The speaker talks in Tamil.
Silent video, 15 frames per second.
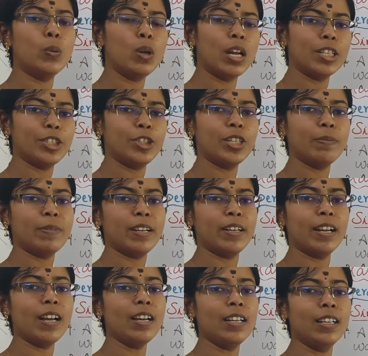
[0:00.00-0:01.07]
கூல் ஆச்சு
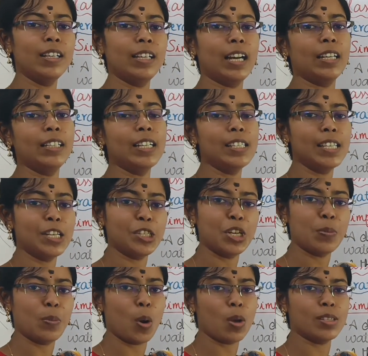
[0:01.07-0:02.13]
அப்படின்னா
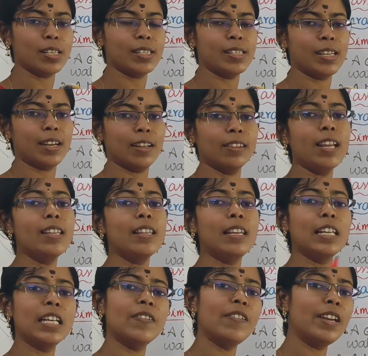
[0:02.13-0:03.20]
கண்டென்சேஷன் ப்ராசஸ் நடந்து அது
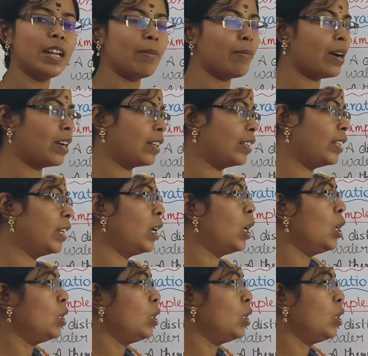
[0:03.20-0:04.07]
லிக்விடாக மாறுது